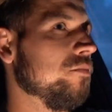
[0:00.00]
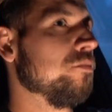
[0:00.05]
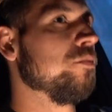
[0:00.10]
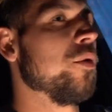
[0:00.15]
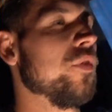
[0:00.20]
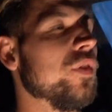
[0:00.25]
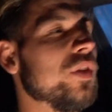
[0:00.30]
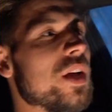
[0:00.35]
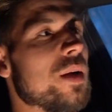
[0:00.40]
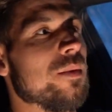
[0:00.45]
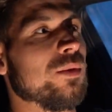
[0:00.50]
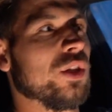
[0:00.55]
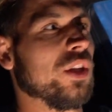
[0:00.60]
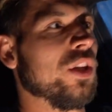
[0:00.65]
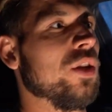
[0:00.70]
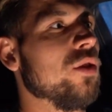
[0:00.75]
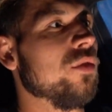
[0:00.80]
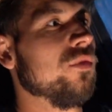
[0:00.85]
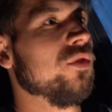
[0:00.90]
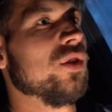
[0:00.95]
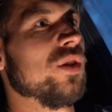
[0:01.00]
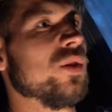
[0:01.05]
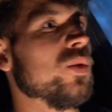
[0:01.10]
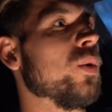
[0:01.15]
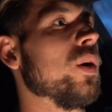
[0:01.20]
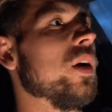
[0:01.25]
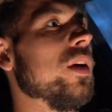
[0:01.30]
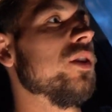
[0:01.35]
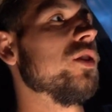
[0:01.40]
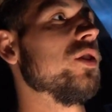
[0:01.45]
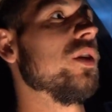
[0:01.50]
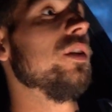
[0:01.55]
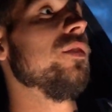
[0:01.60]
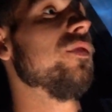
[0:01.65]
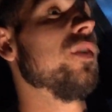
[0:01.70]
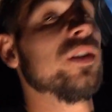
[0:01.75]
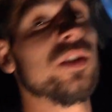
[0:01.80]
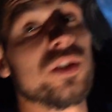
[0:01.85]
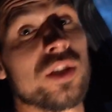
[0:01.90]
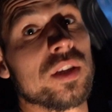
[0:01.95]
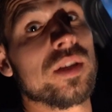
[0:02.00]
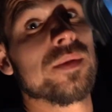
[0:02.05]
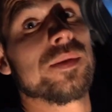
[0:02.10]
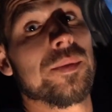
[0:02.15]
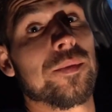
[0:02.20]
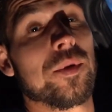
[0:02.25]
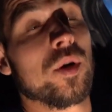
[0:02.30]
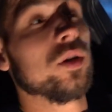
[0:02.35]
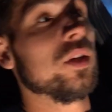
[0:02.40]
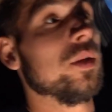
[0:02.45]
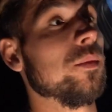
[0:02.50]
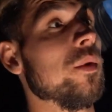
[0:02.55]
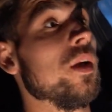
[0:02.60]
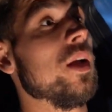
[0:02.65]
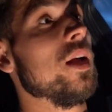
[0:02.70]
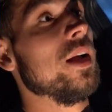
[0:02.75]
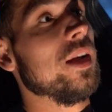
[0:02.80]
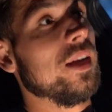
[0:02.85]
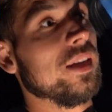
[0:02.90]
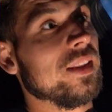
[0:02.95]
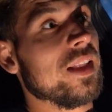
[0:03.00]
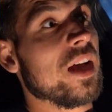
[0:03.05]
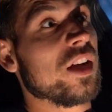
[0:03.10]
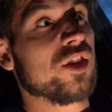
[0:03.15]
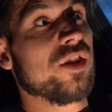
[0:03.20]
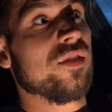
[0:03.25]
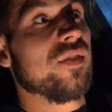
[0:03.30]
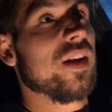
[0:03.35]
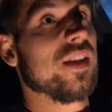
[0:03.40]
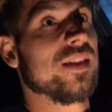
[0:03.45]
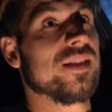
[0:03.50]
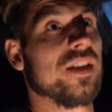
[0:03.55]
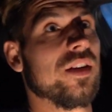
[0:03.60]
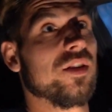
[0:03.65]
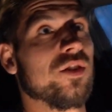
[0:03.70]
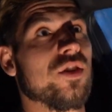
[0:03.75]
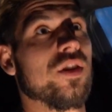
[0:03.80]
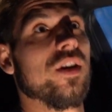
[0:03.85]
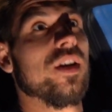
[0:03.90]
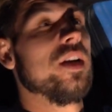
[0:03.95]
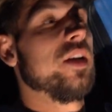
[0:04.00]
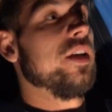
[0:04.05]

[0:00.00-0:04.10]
powiedziałem Szechinowi, że słuchaj, jeżeli faktycznie tym samochodem da się wracać,